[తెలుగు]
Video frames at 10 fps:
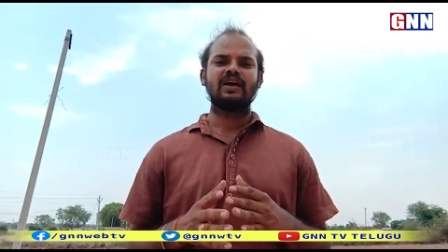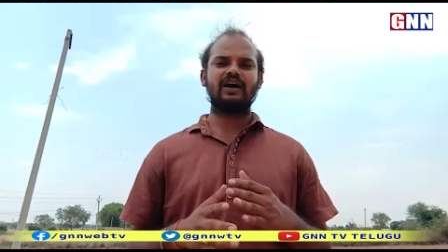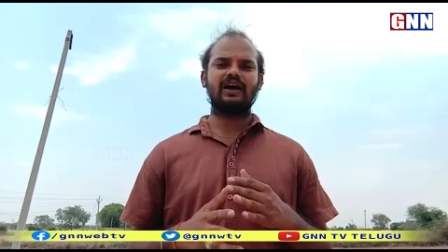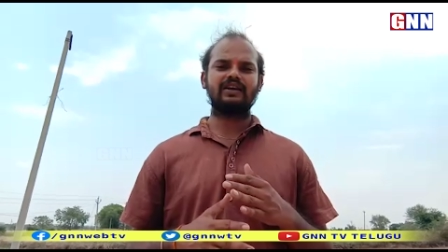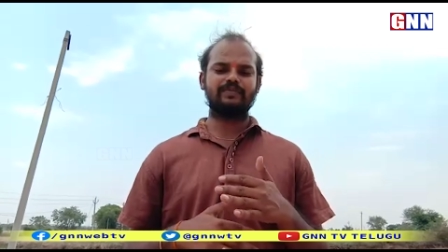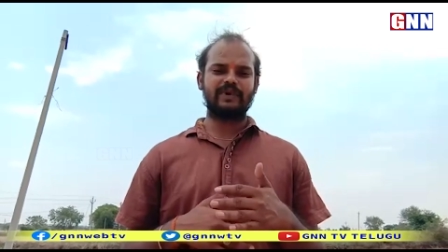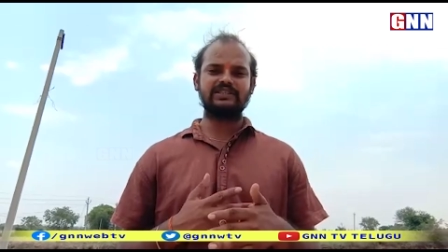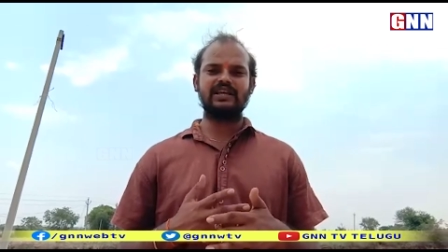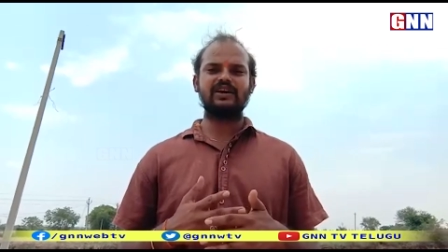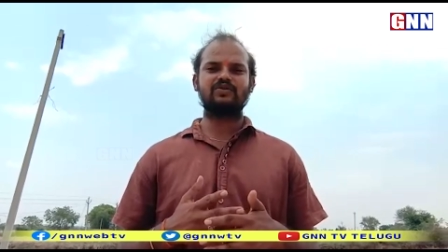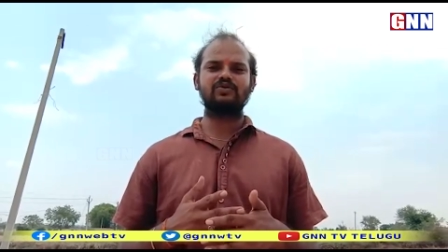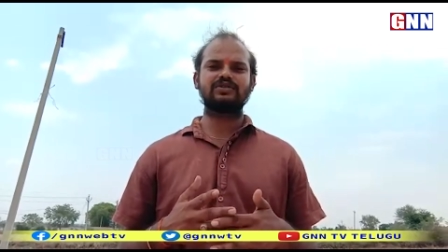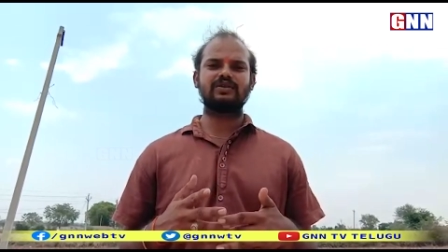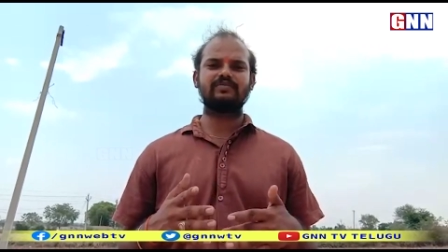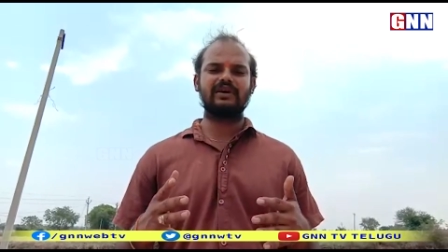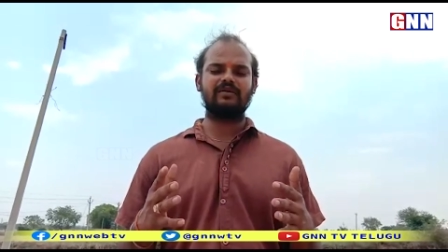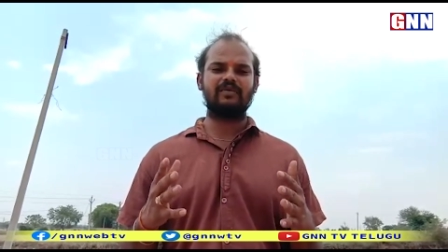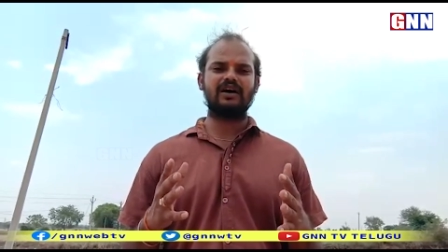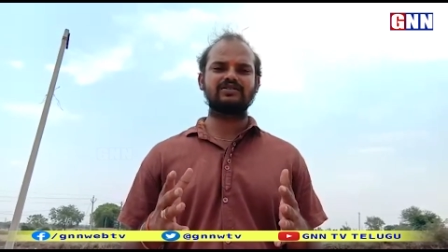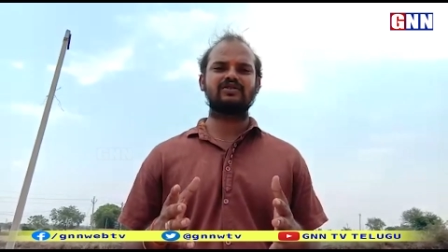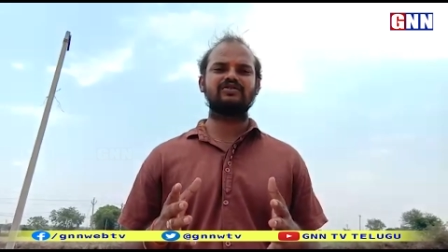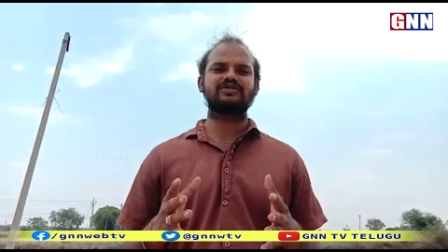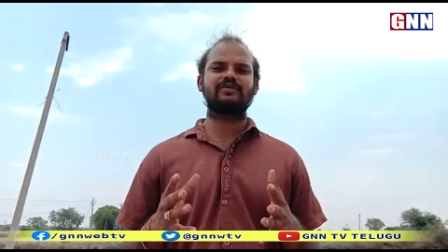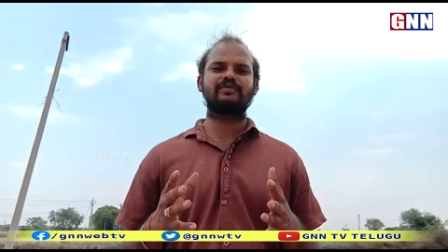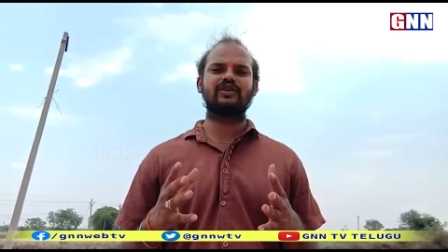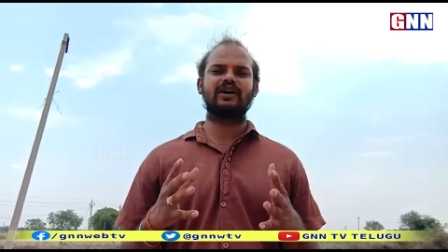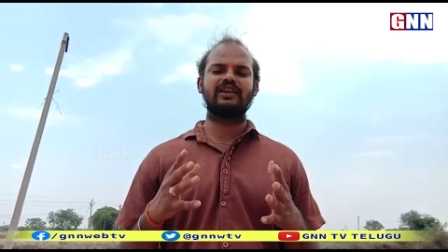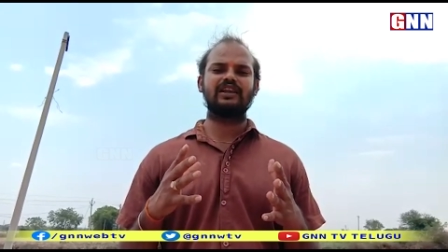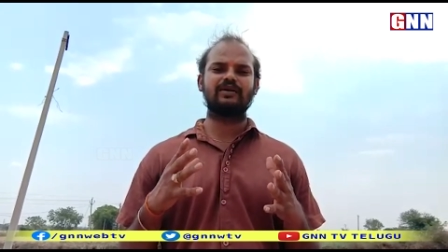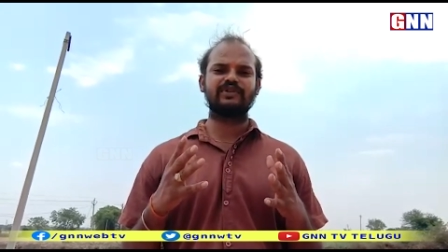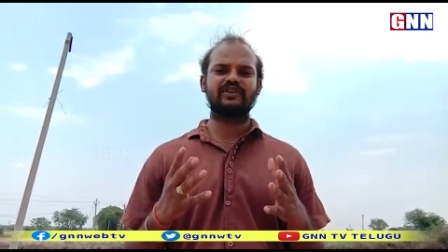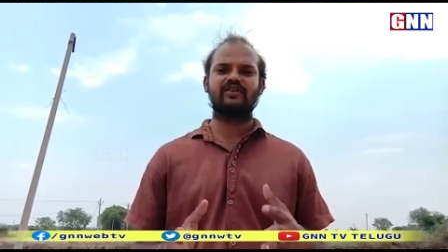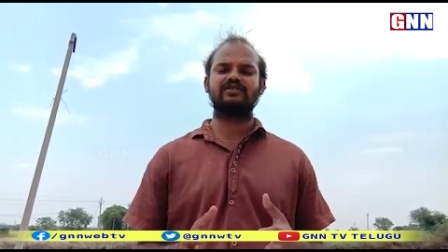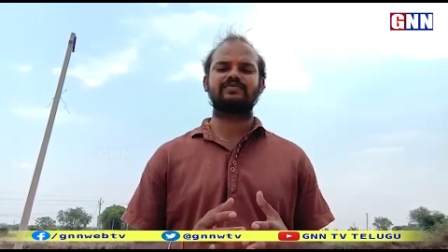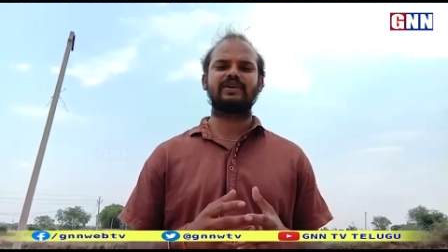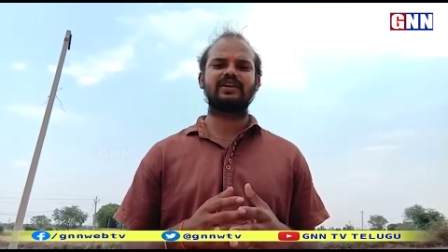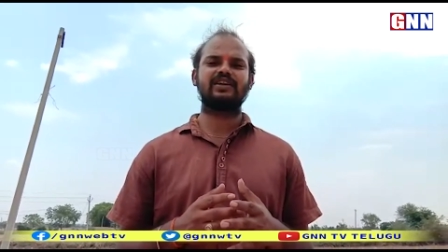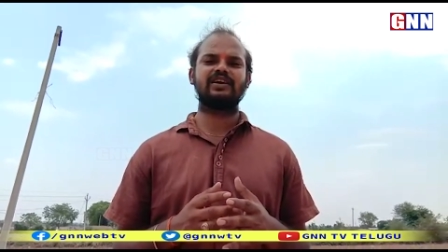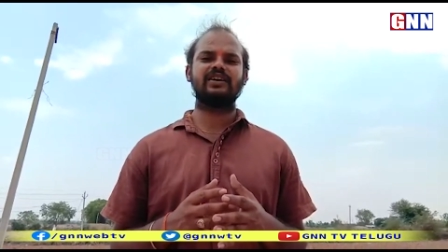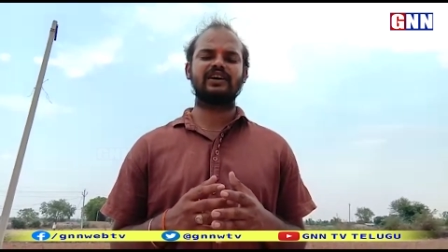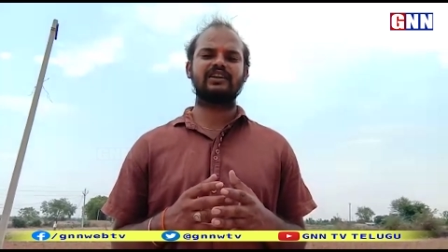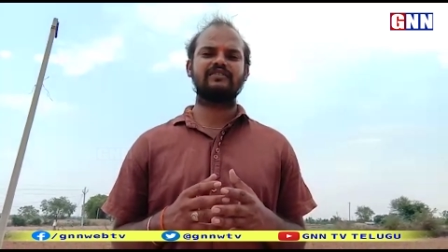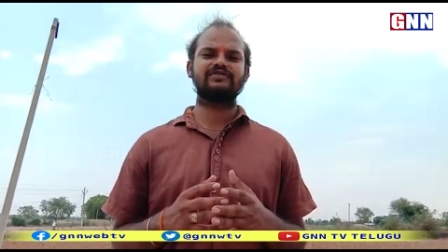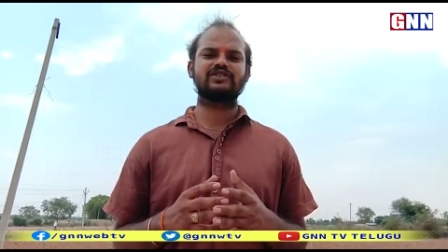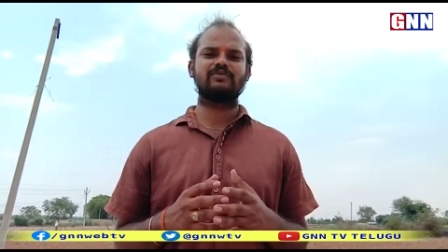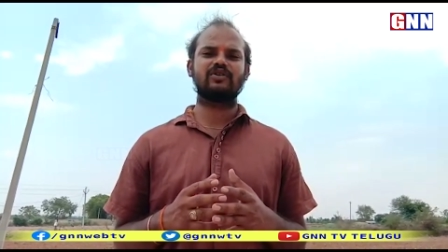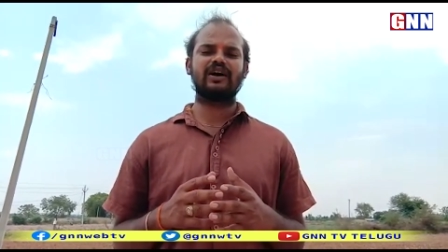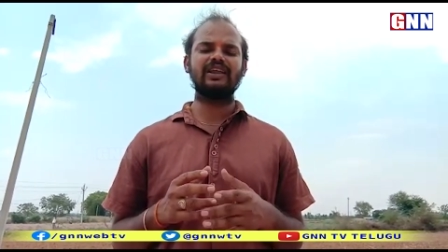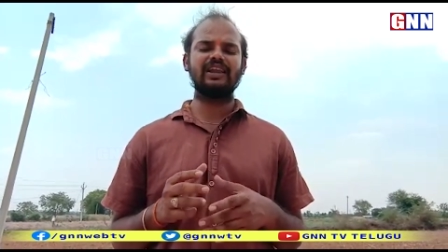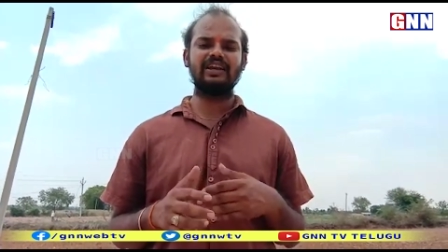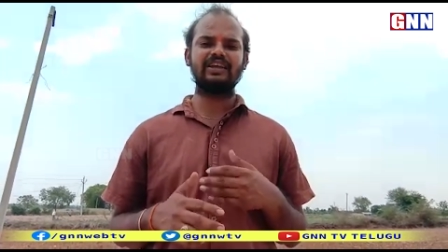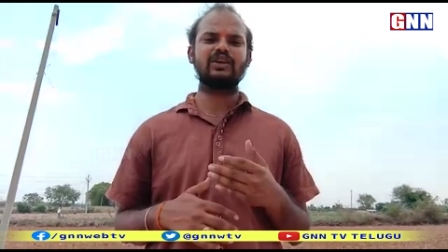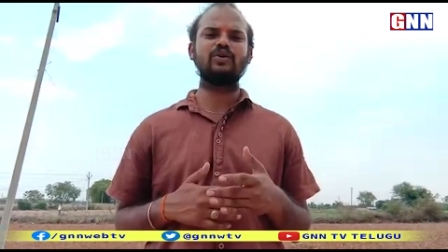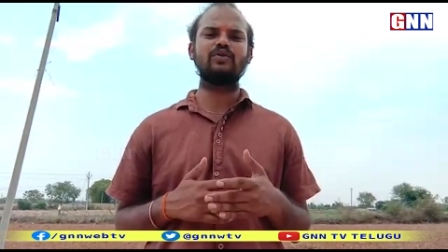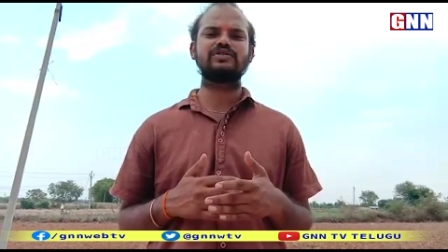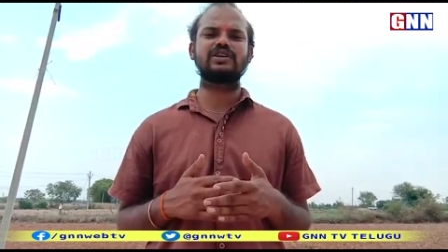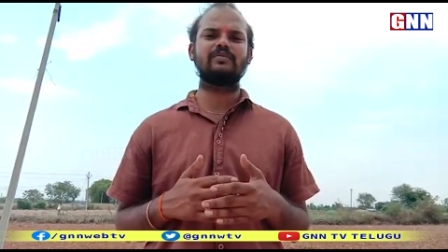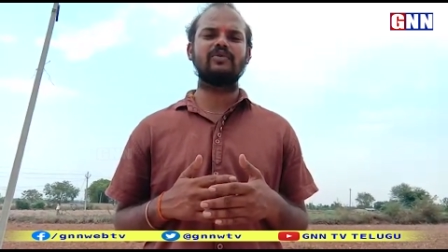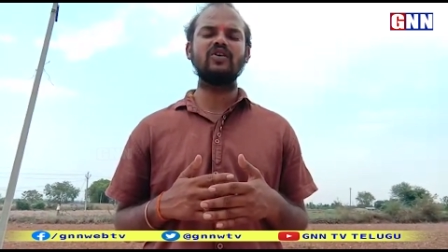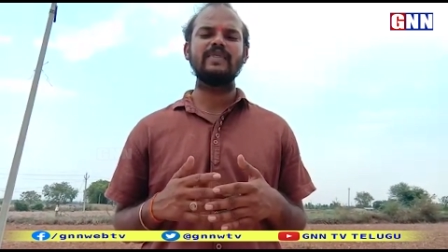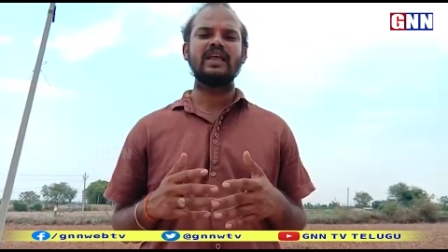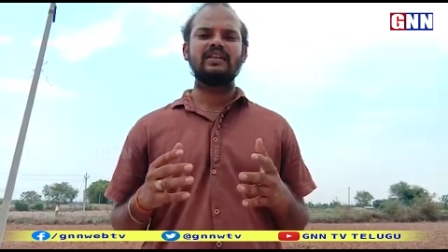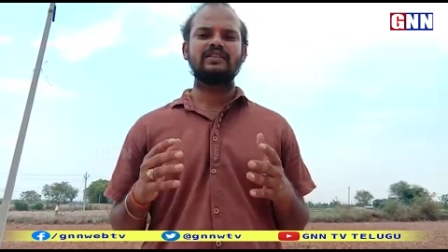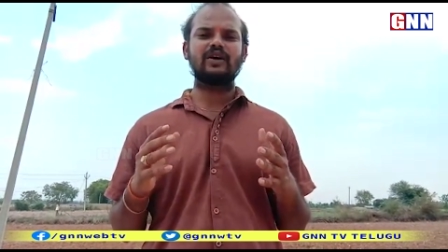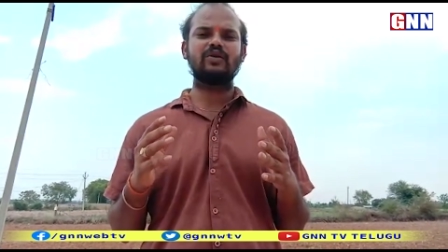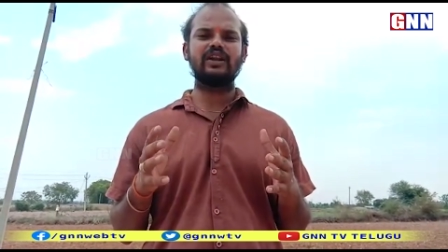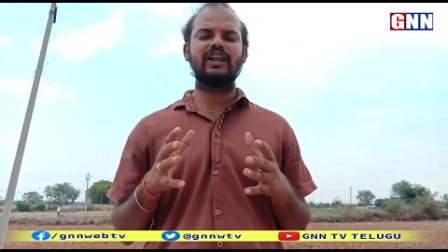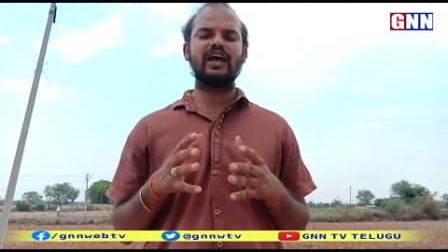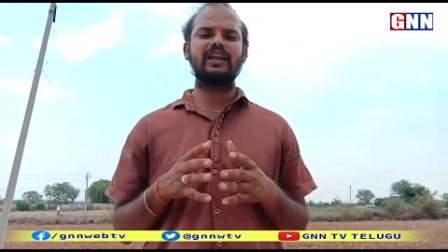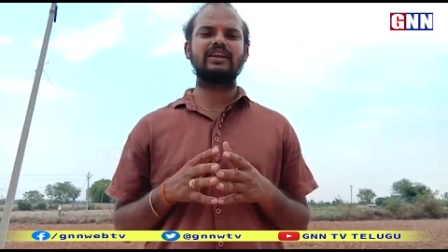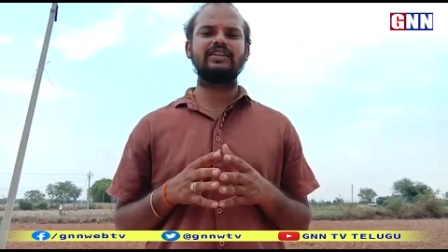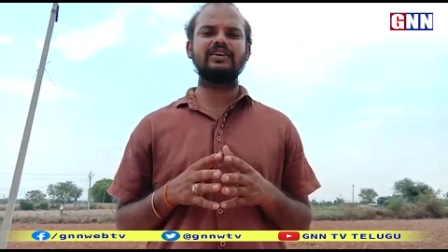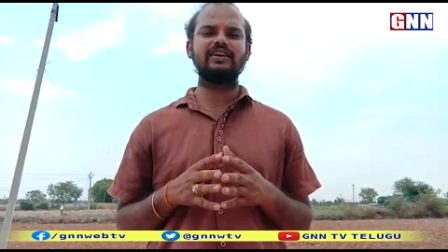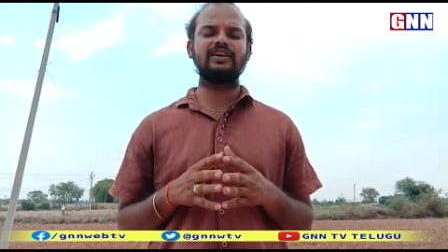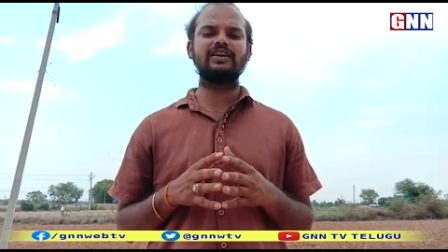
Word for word: అండ్ ప్రజల కోసం మాస్కుల విషయంలో కానీ లేకపోతే హాస్పిటలీకరణ విషయంలో కానీ ఇలాంటి ఎన్నో ఏదో విషయంలో తగు నిర్ణయాలు అనేది